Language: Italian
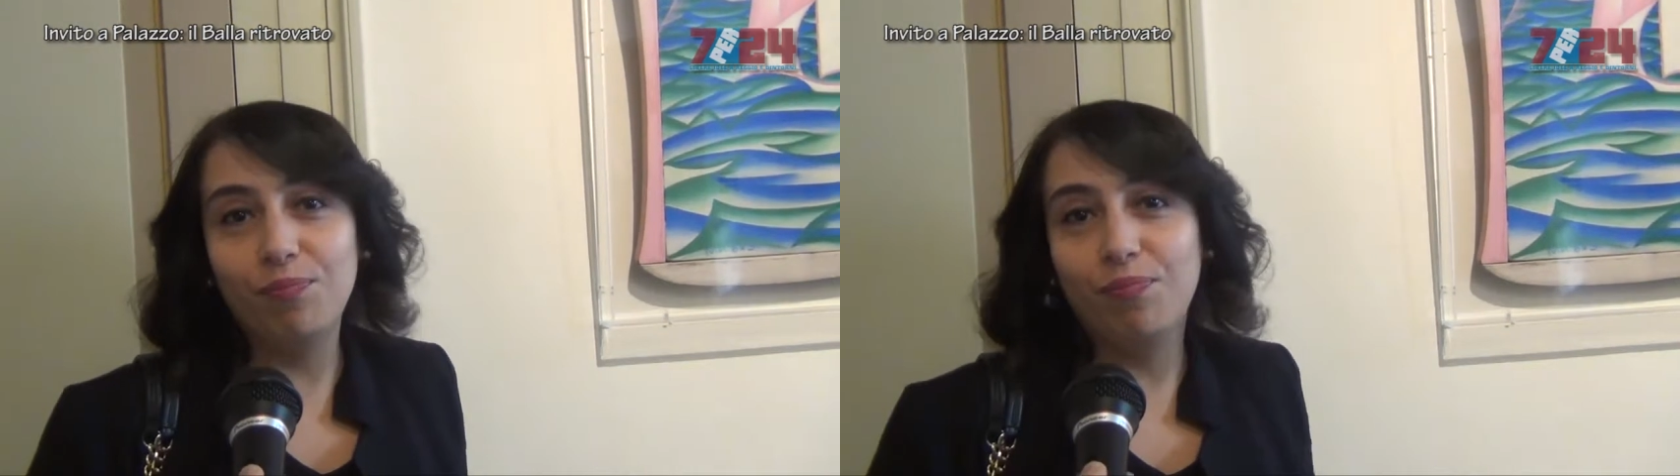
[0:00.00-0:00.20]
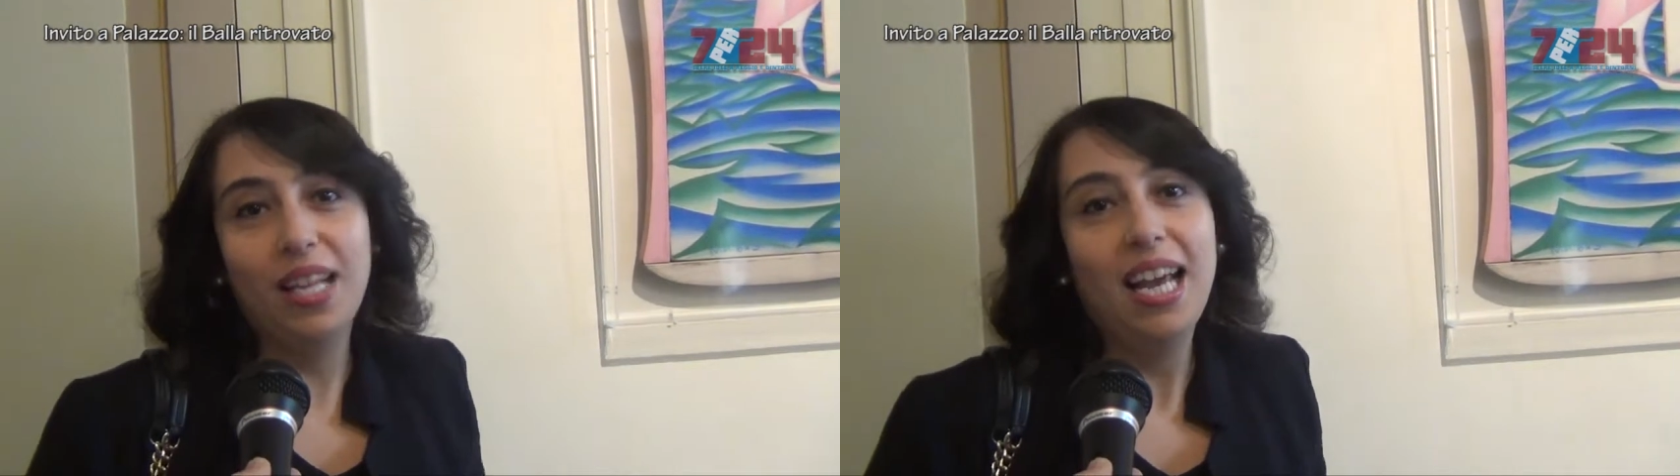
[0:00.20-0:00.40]

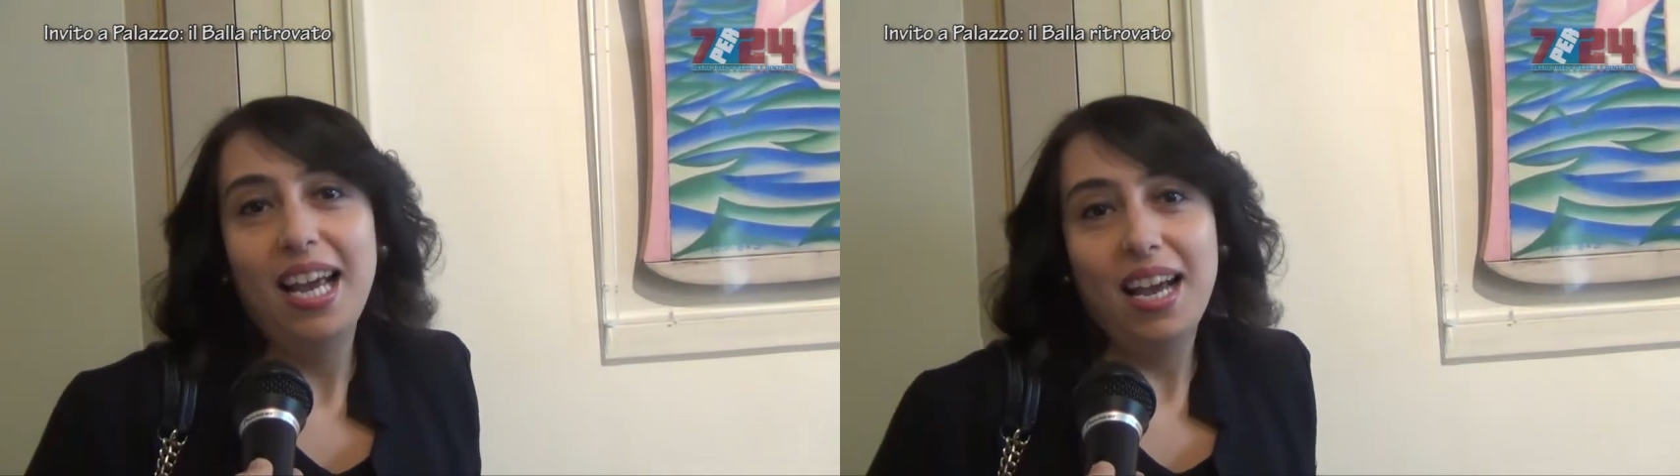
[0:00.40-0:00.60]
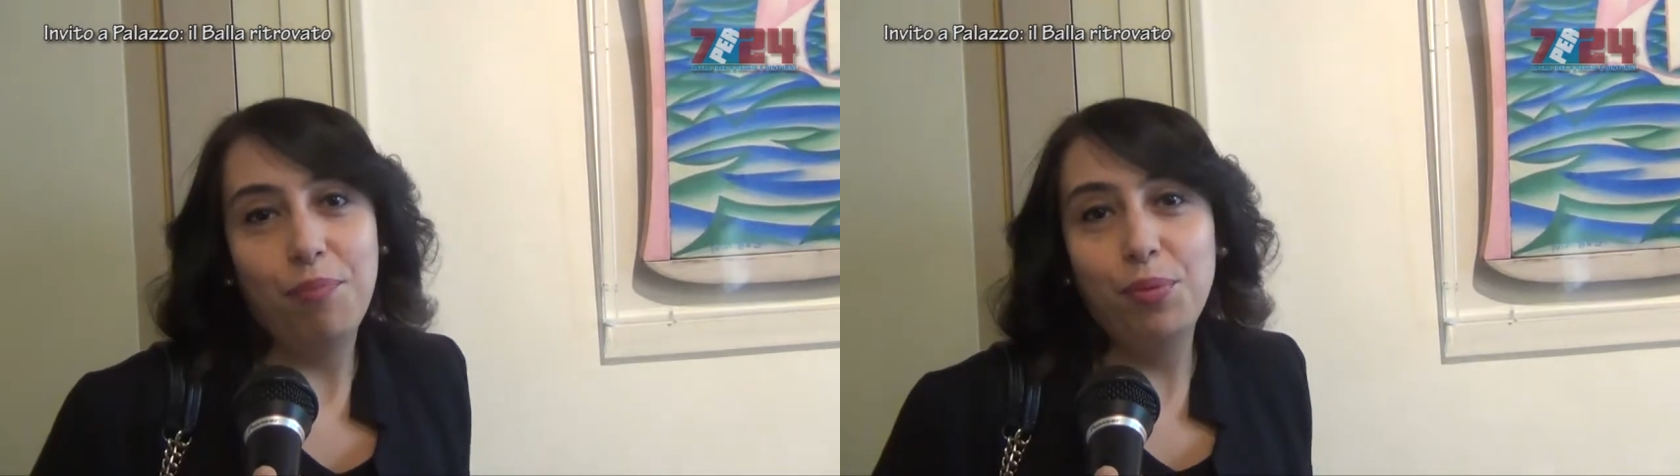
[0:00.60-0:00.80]
mm,
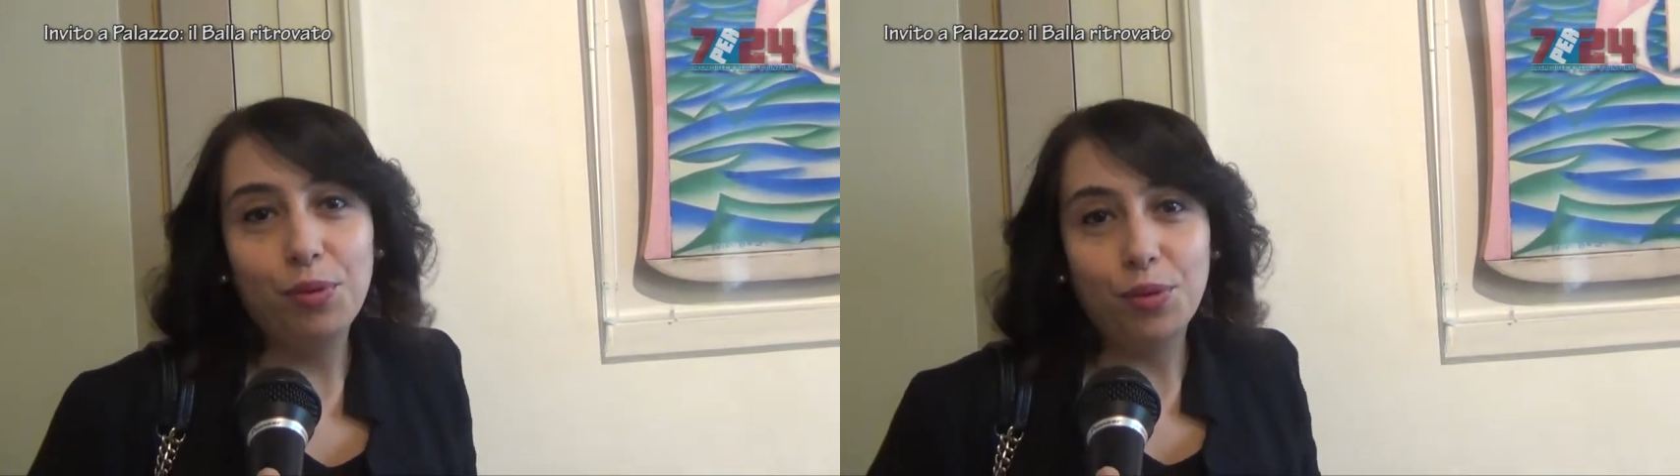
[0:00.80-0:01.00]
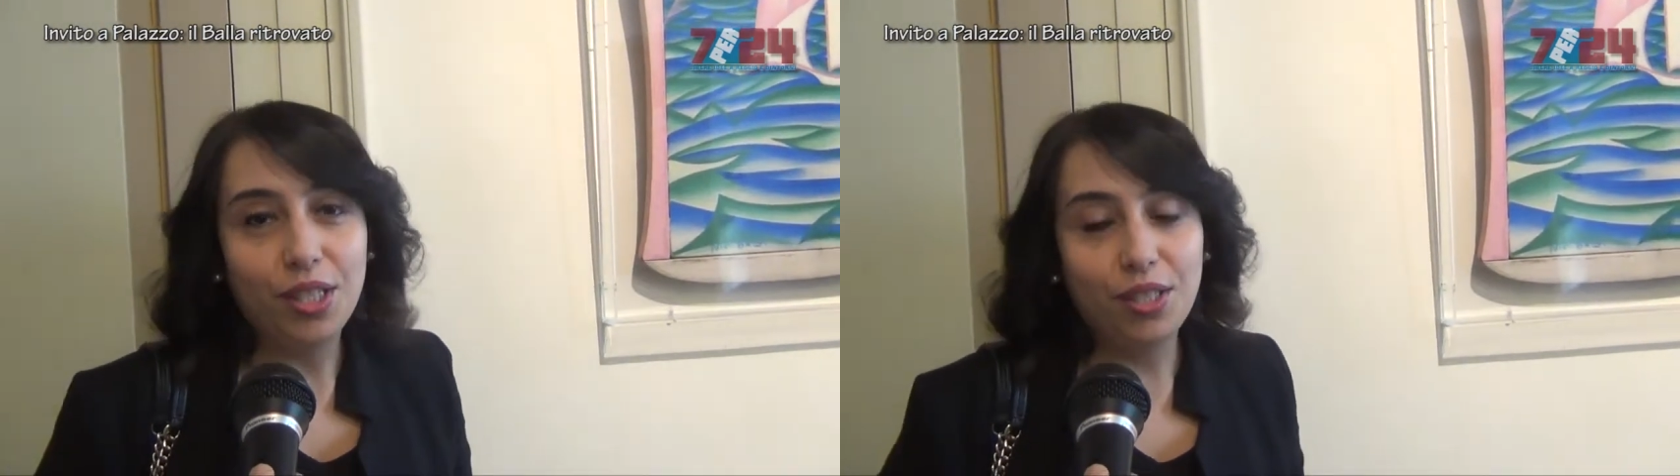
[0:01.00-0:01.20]

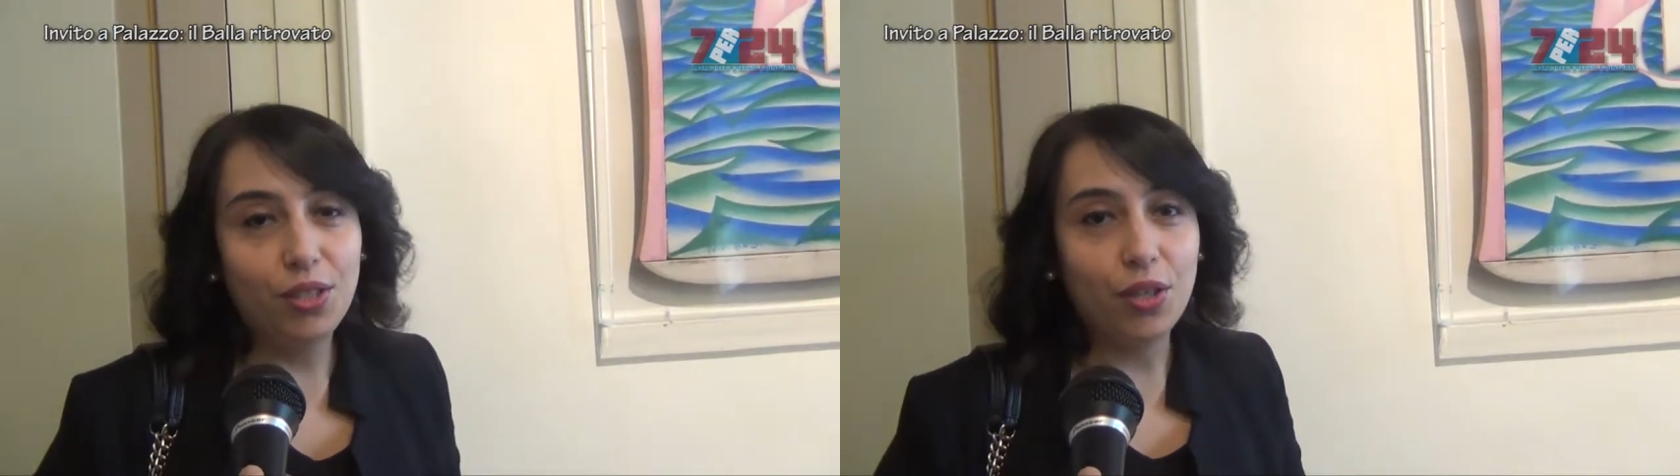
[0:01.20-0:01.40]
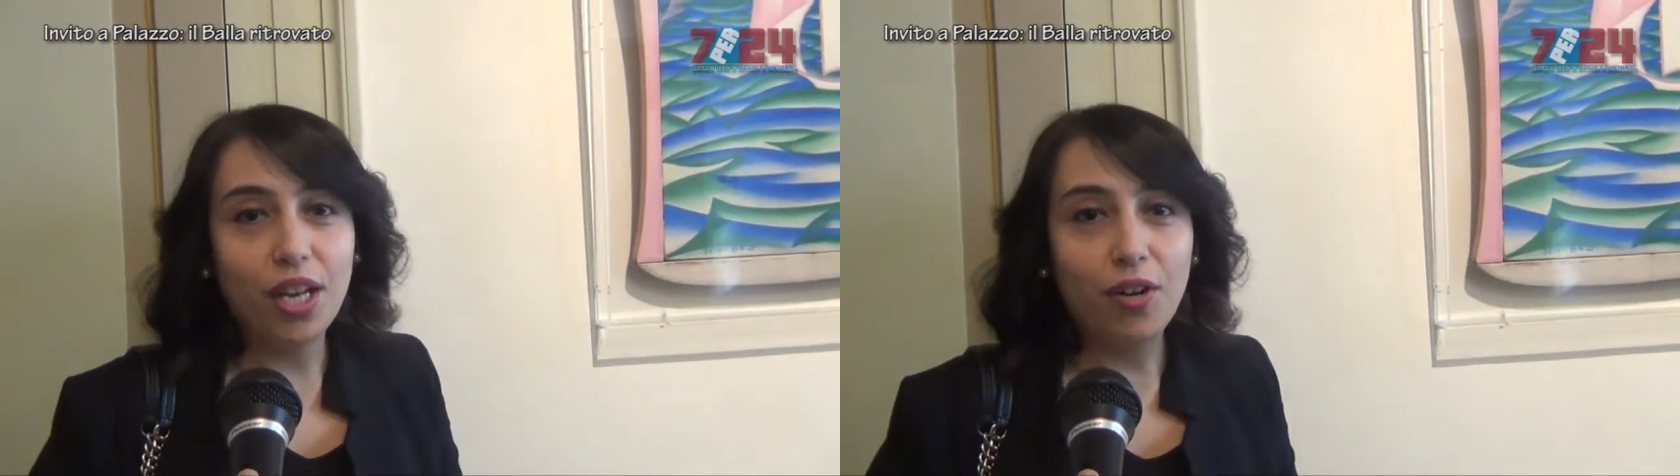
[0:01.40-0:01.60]
appunto
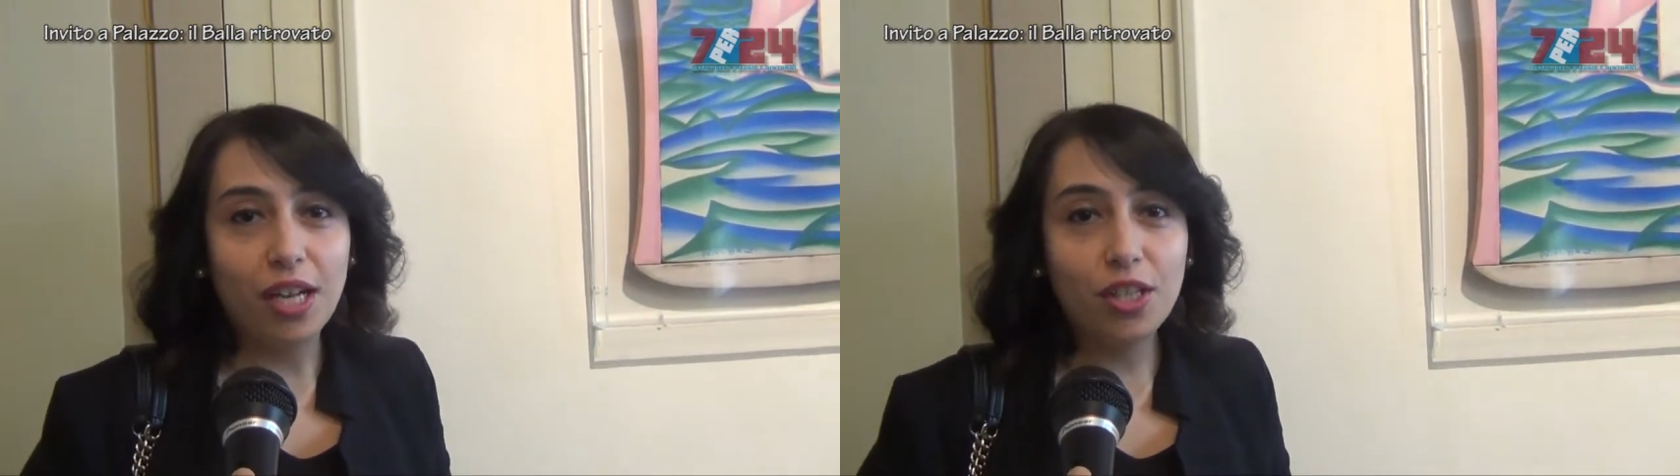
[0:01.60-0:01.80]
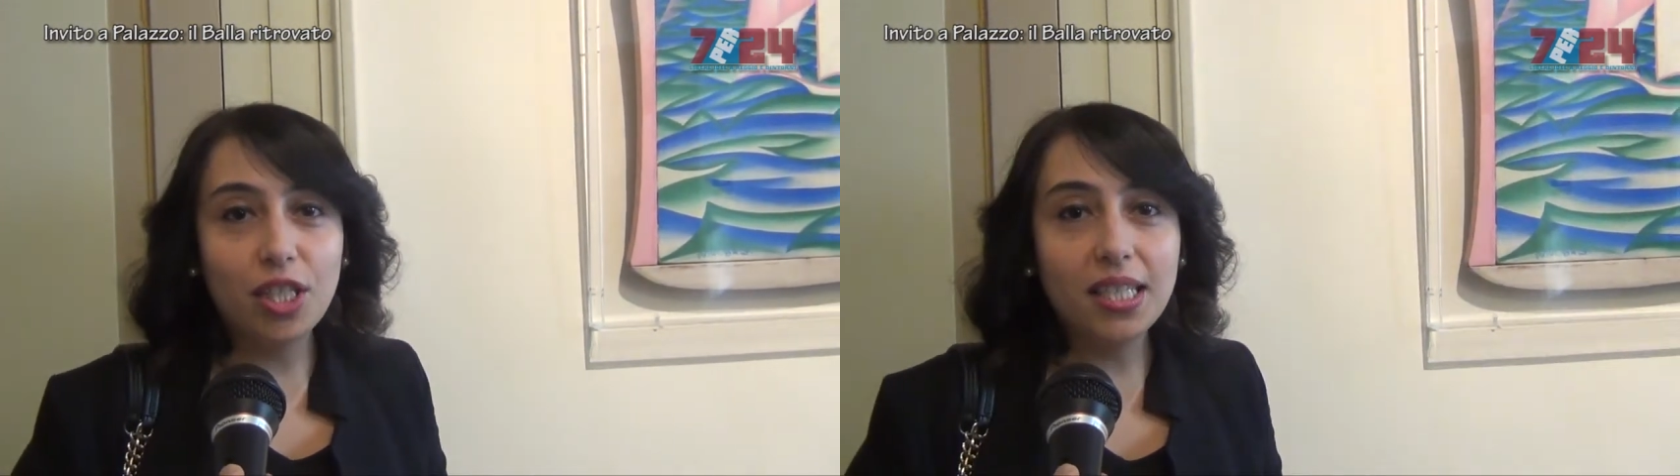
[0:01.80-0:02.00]
in zone non
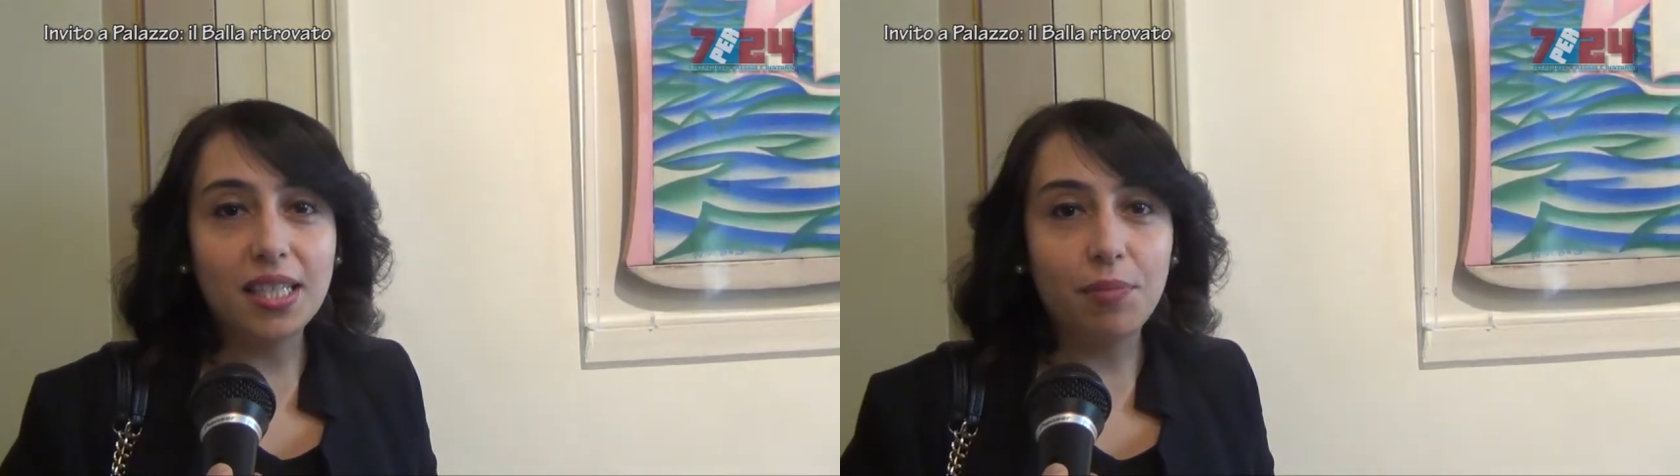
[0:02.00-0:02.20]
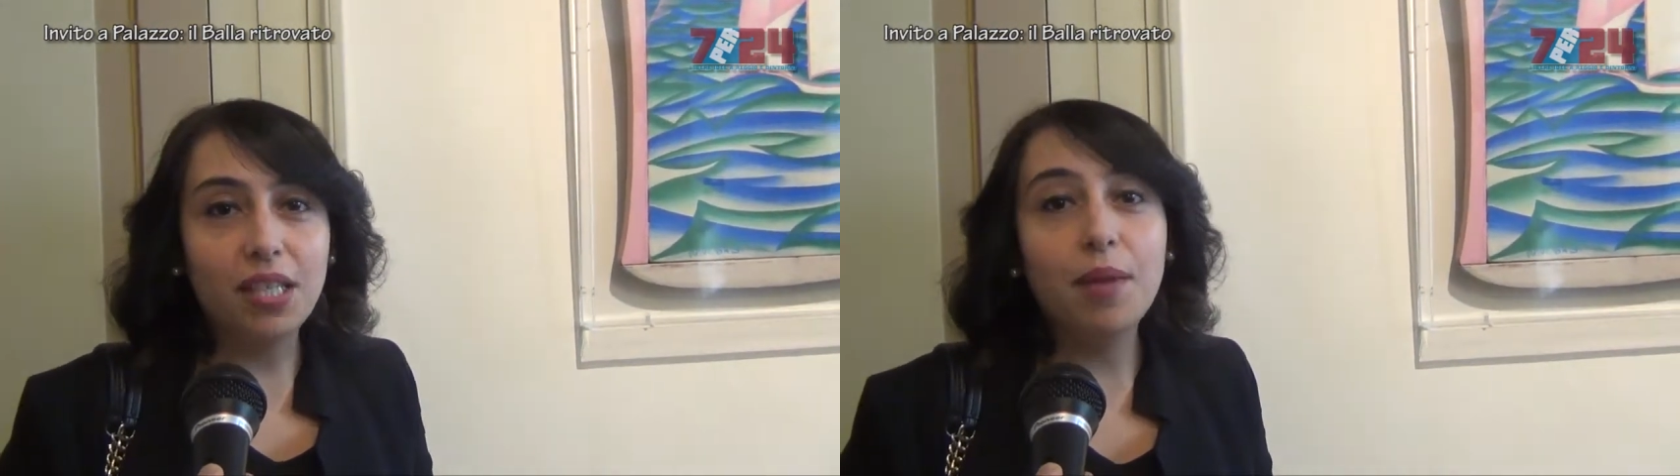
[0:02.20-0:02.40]

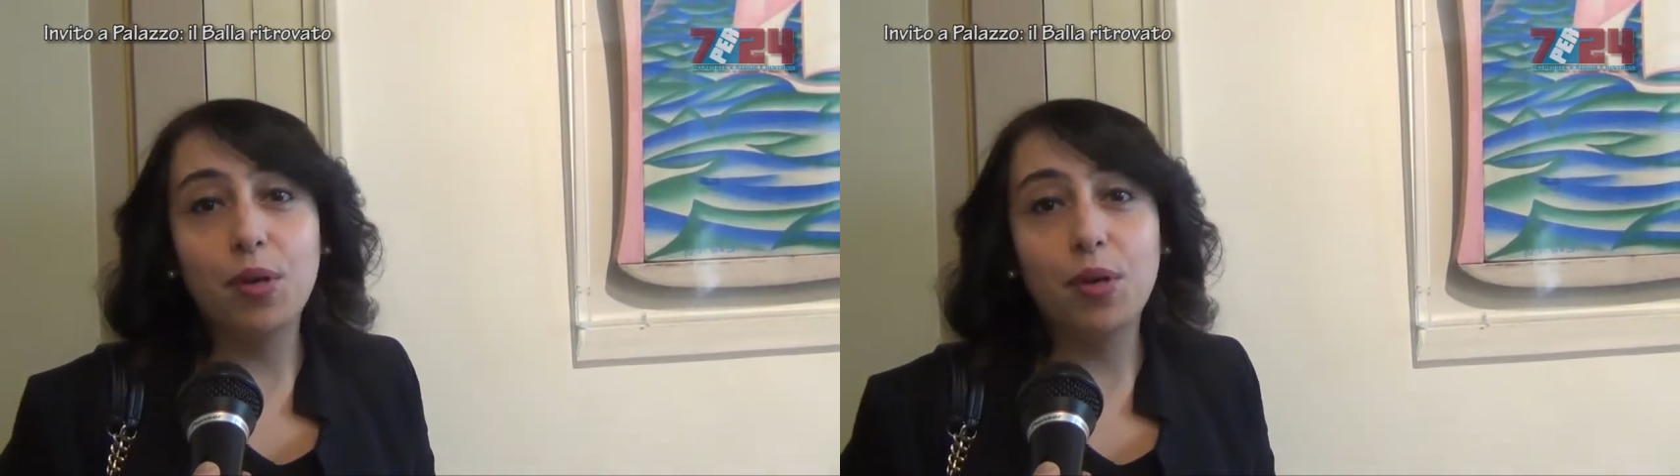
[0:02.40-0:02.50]
accessibili e